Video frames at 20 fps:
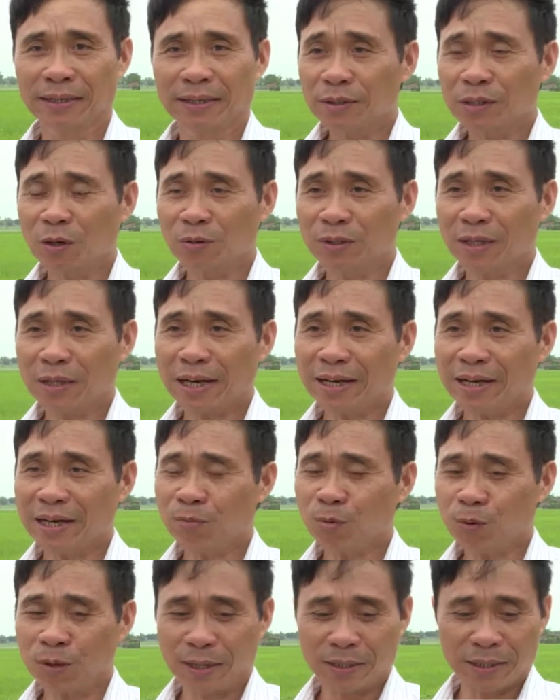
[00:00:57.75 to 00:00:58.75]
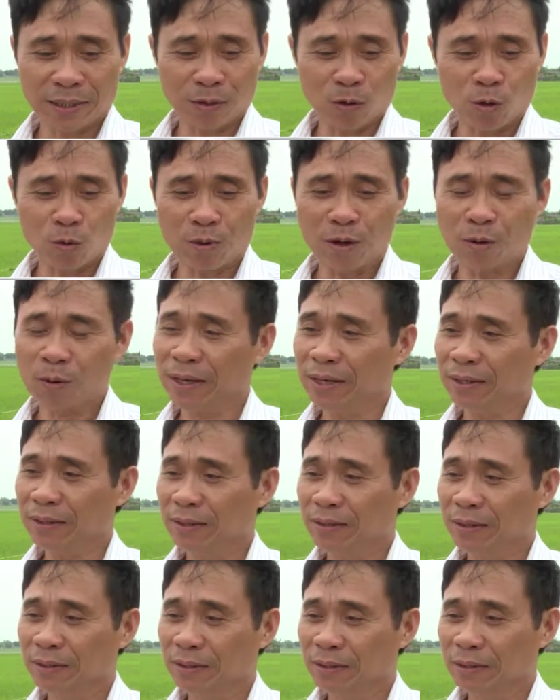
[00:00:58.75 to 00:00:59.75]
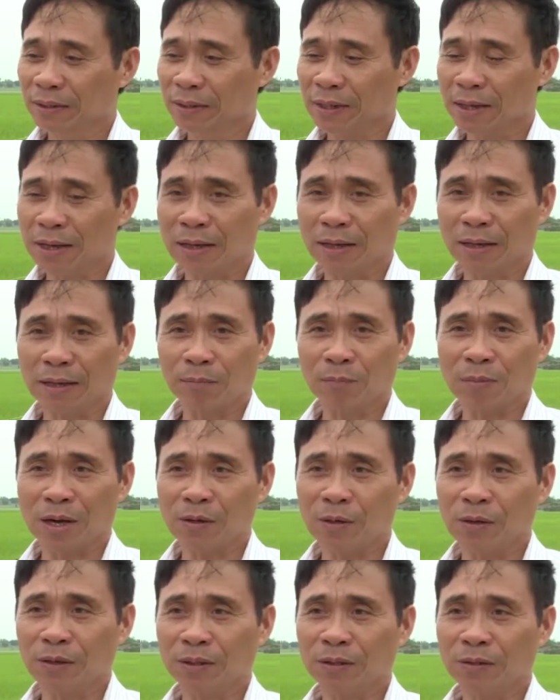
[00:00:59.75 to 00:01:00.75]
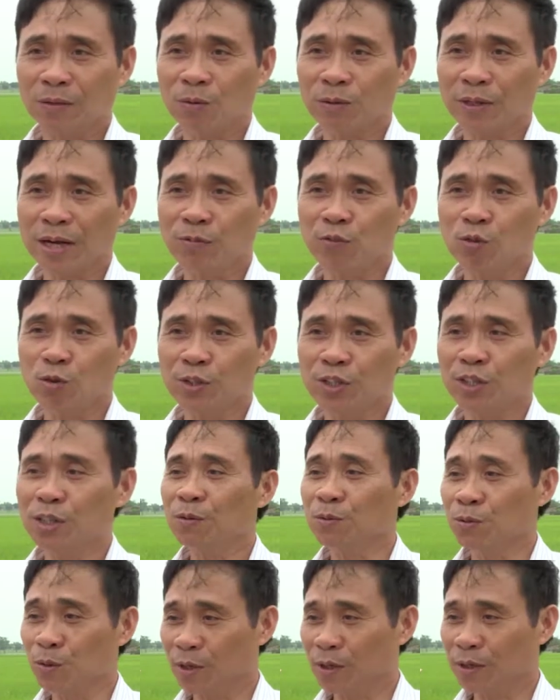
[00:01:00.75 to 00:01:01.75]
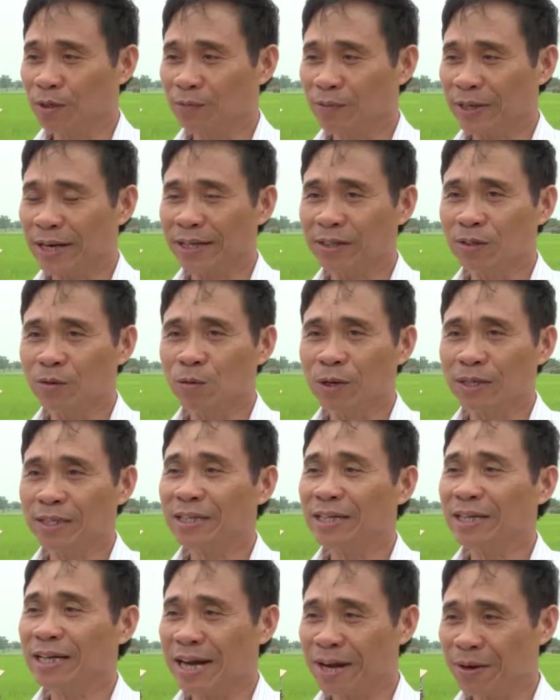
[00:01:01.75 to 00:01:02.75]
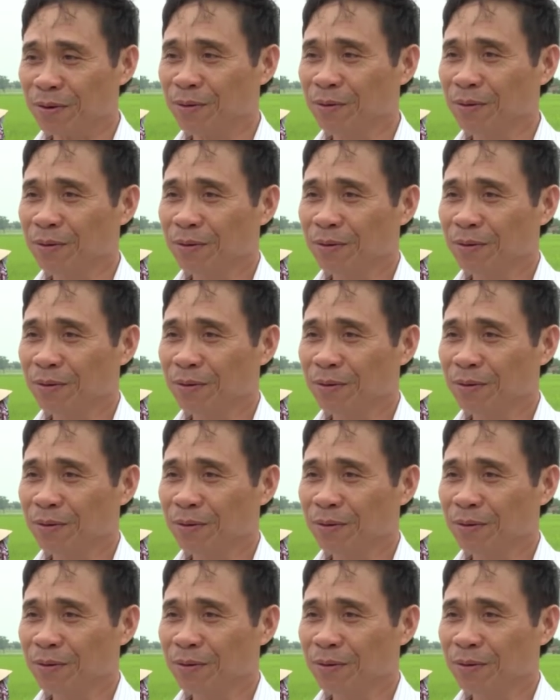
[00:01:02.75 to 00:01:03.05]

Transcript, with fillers: Trong các cái năm qua thì ô là bà con cũng đã phun trên ruộng và đạt hiệu quả rất là cao.